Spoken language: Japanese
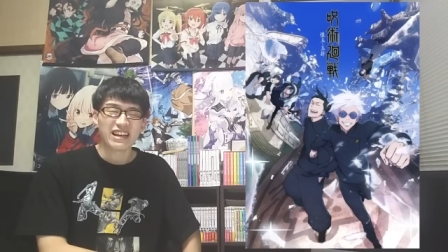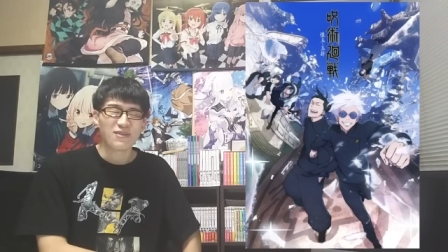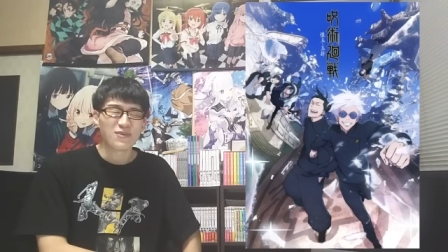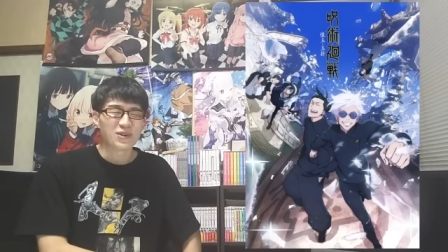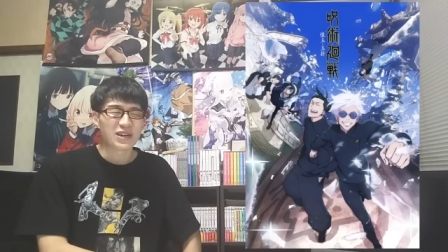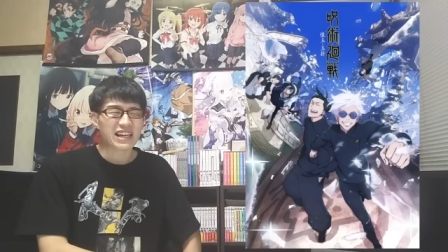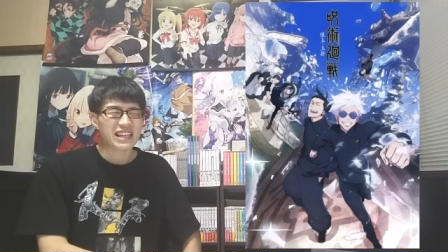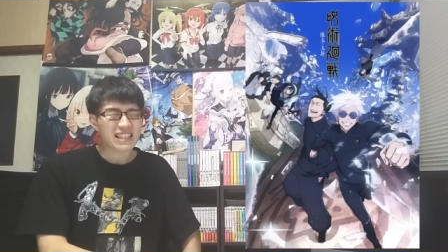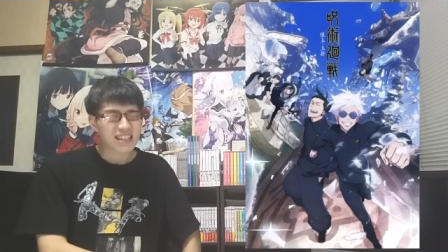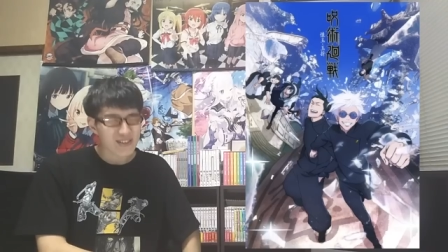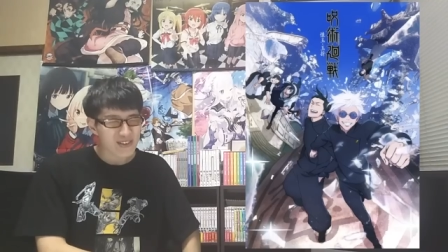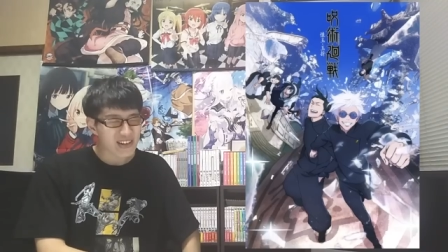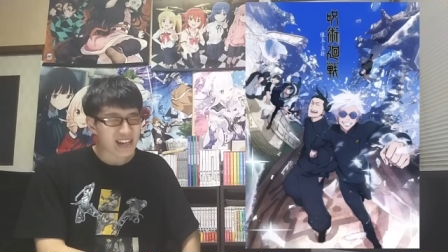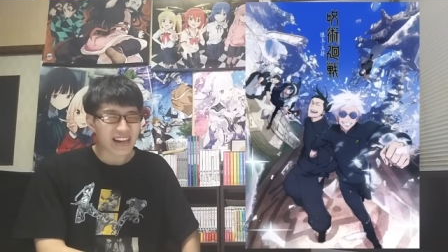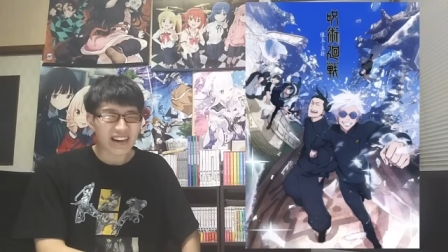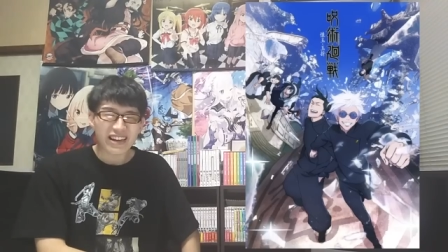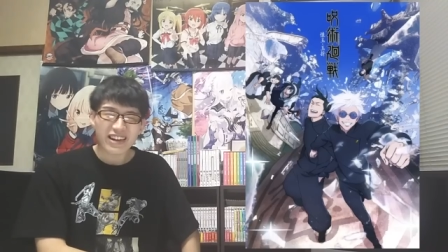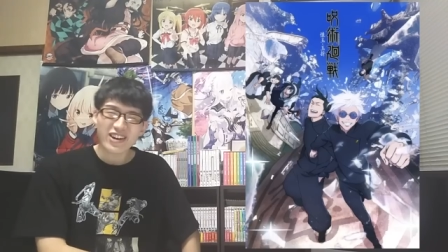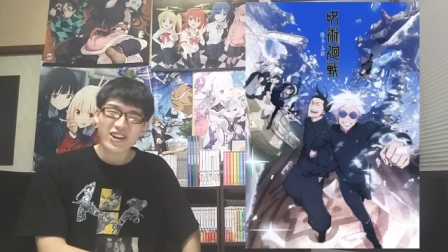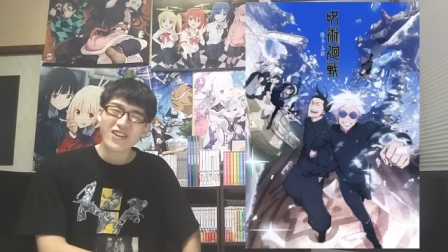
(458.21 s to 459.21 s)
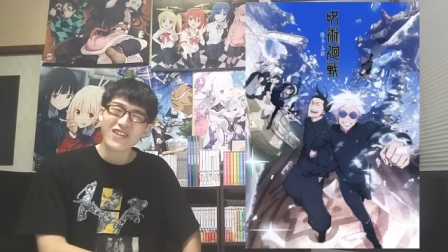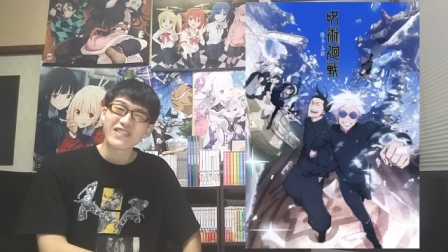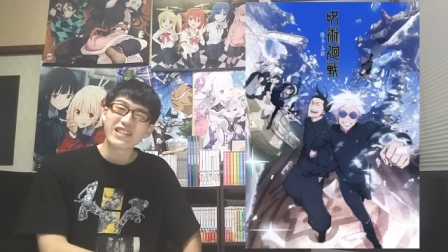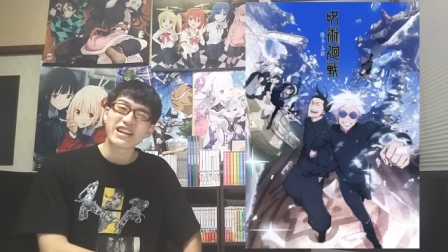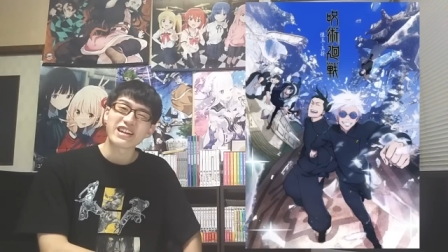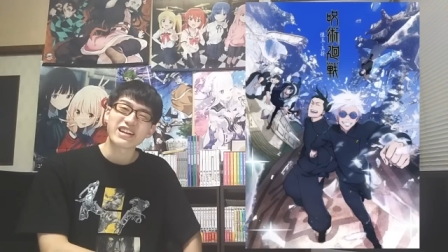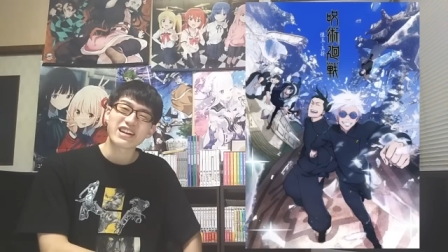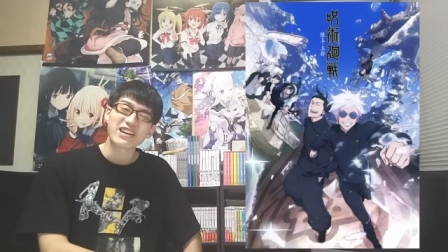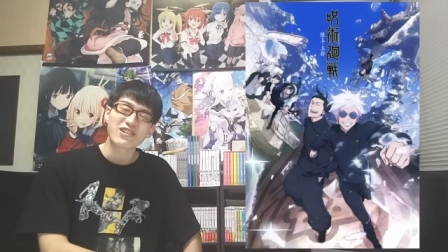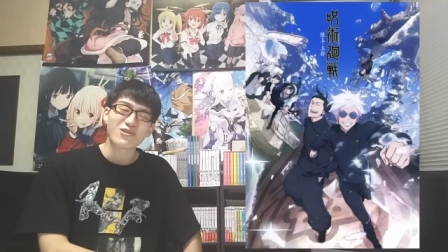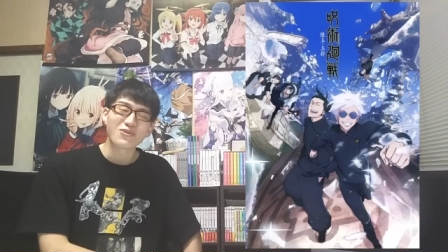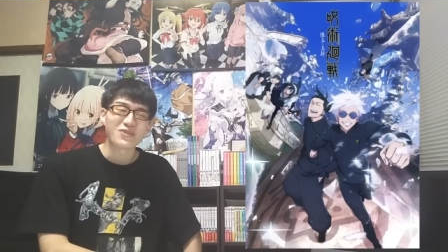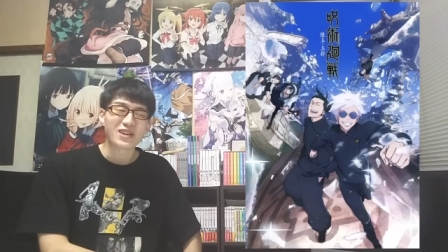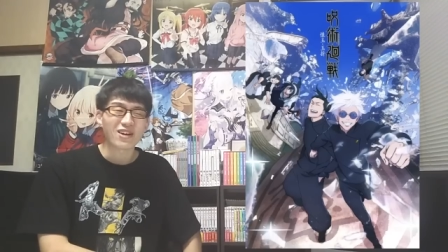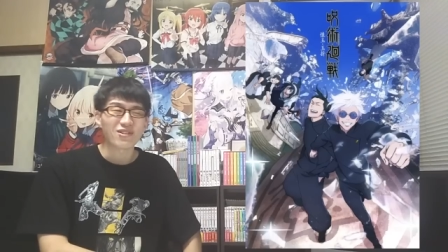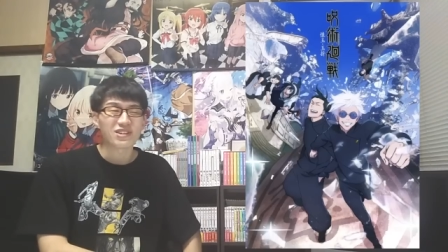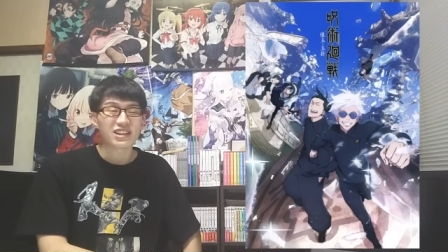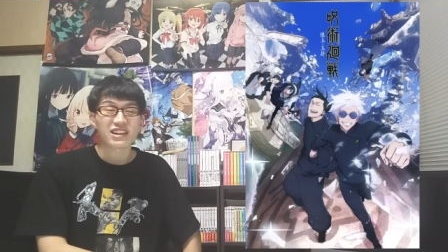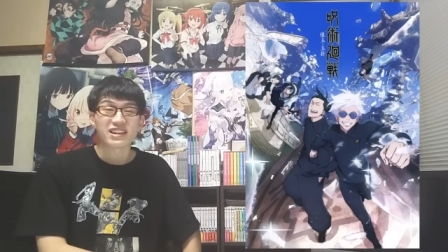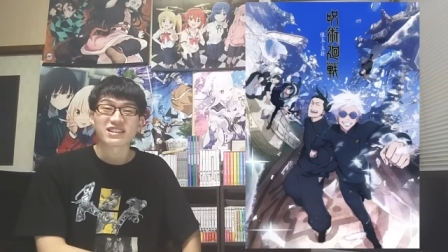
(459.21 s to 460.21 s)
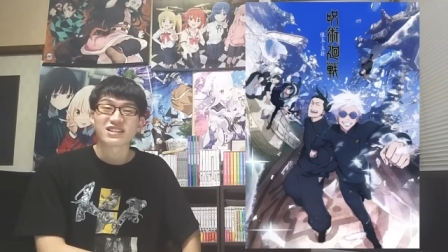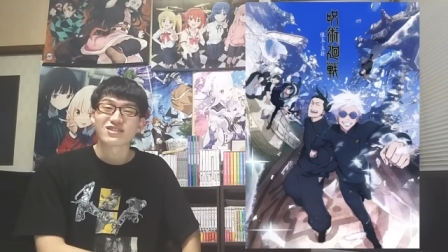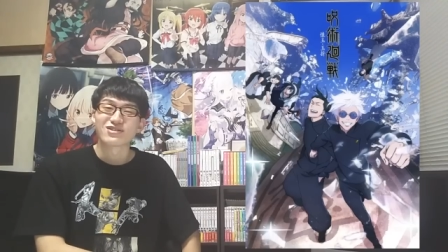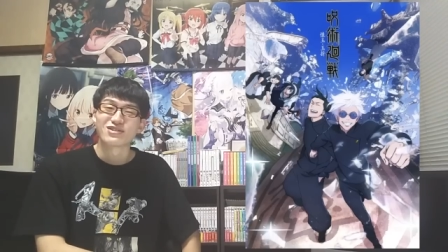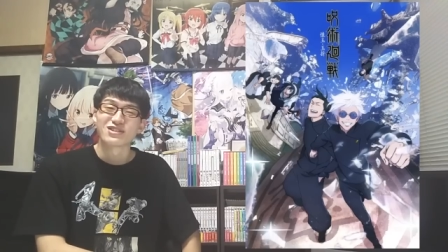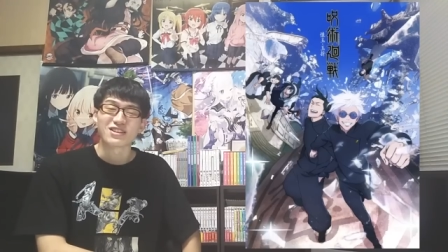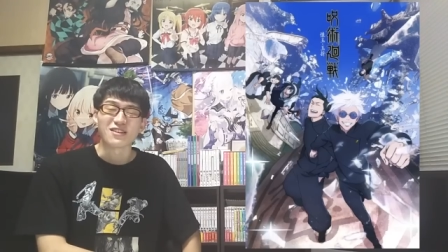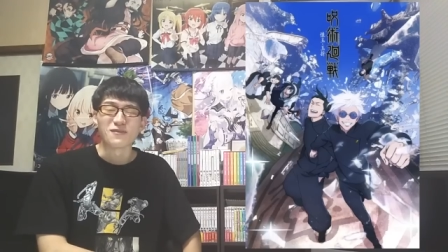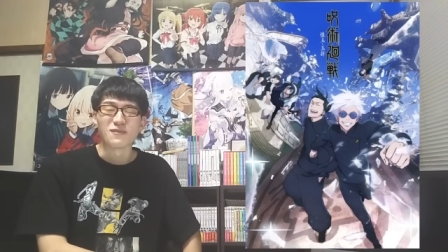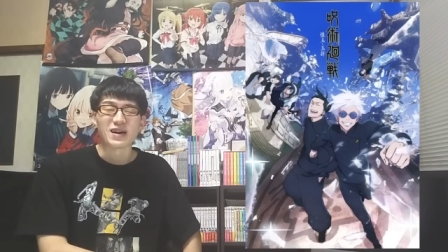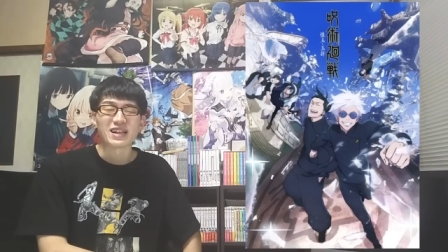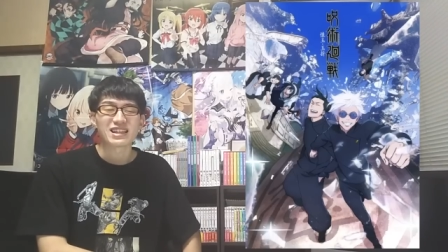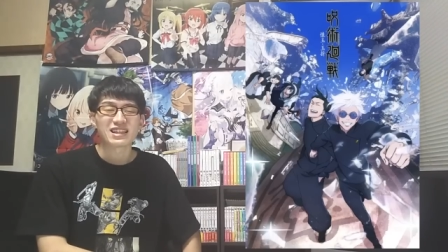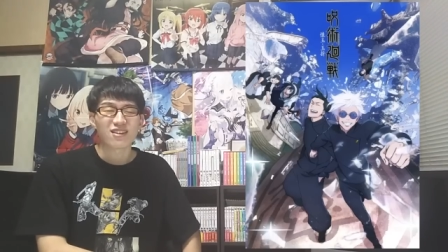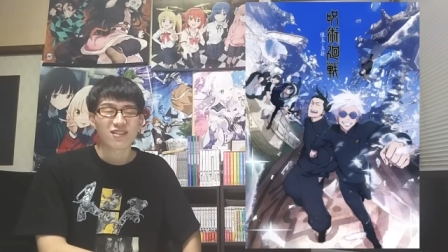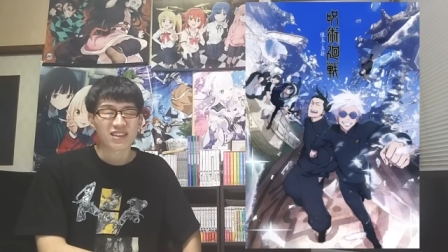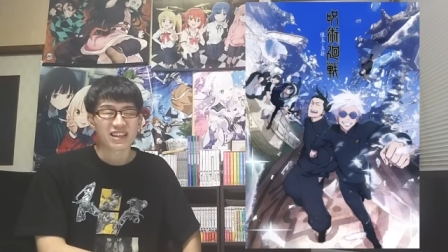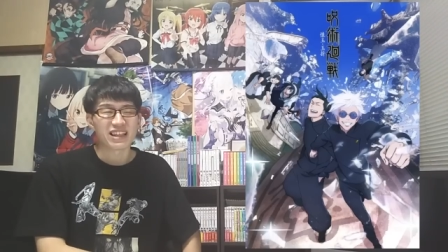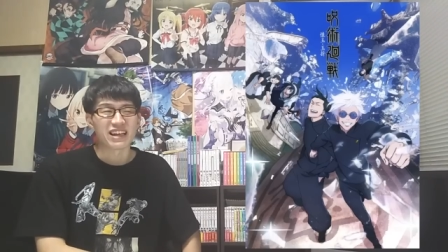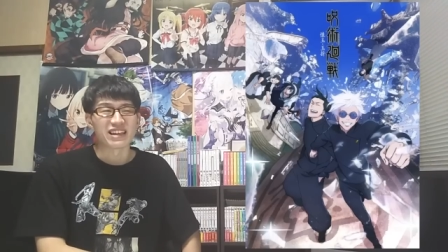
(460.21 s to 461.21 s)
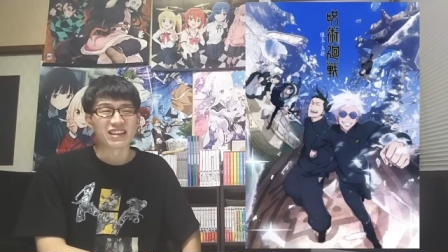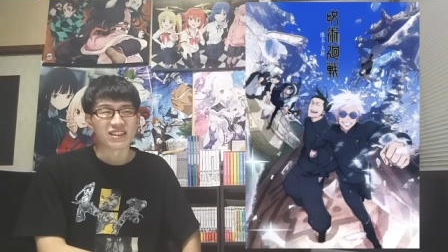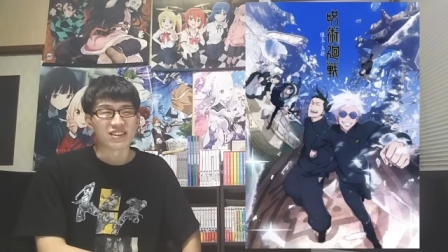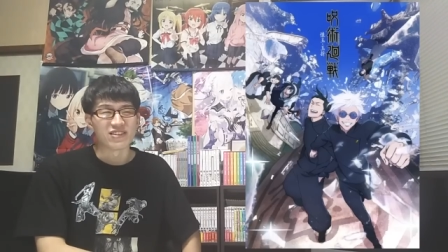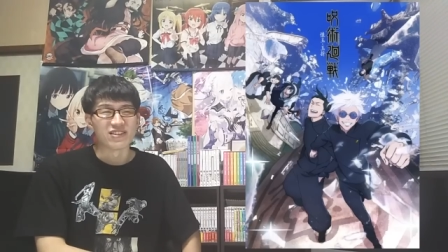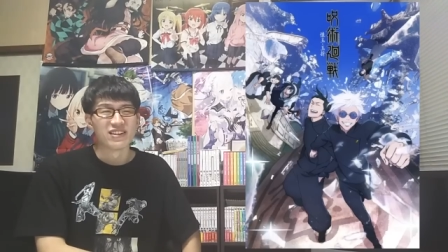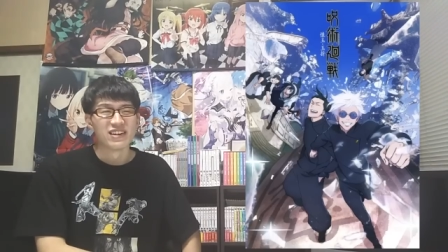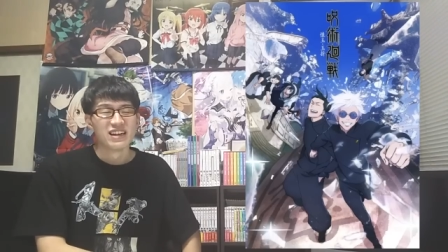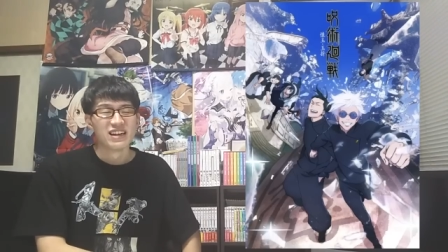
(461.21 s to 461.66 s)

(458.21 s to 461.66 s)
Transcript: もう原作通りやれよみたいな声結構出たりするんですけど、全く出ないっていう。